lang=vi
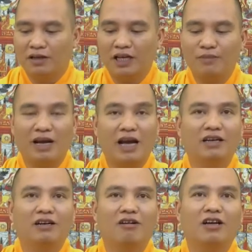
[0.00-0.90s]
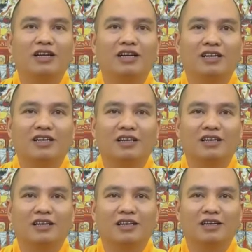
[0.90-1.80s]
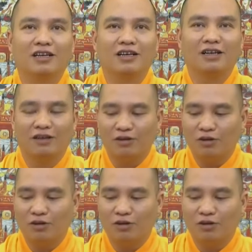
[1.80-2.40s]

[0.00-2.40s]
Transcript: khi mà hai đứa con đó nó